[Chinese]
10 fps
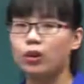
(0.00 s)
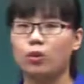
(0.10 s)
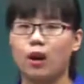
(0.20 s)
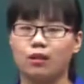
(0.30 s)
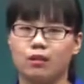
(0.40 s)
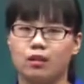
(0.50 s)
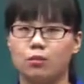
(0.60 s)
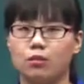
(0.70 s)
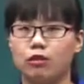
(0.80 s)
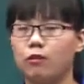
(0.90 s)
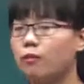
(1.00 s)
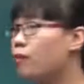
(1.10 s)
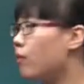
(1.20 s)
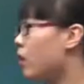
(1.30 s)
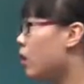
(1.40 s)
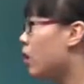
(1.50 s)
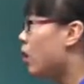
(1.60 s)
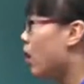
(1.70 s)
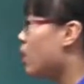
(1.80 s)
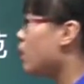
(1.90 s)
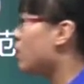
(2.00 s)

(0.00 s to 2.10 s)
规管理的一个部分。而